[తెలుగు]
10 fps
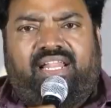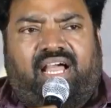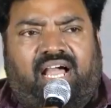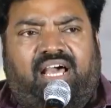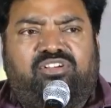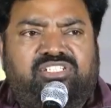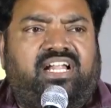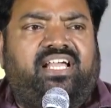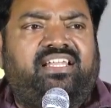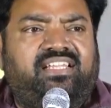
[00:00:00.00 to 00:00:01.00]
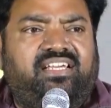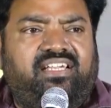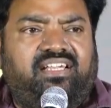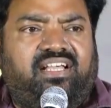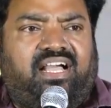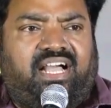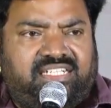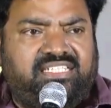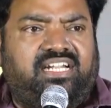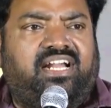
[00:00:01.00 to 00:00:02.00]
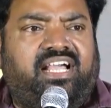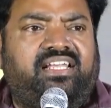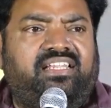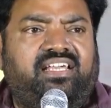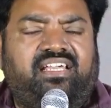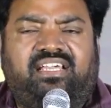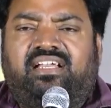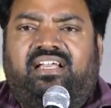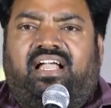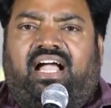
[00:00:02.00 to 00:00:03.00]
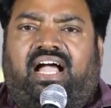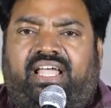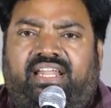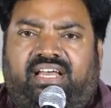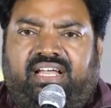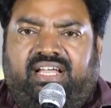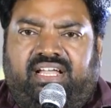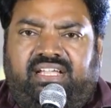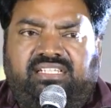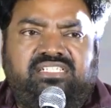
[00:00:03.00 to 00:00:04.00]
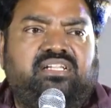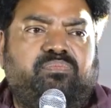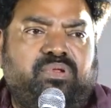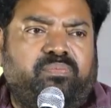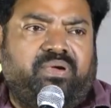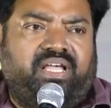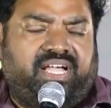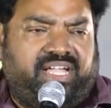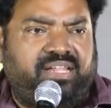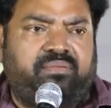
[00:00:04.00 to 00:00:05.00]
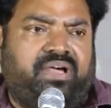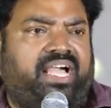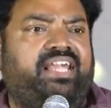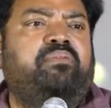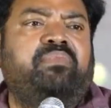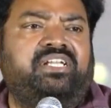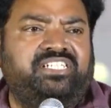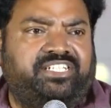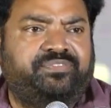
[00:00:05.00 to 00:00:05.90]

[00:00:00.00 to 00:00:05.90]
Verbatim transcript: ఆలోచన అయింది ఆచరణ అయింది ఆయన ఇచ్చిన పిలిపే ఆయన ఆయన మేజర్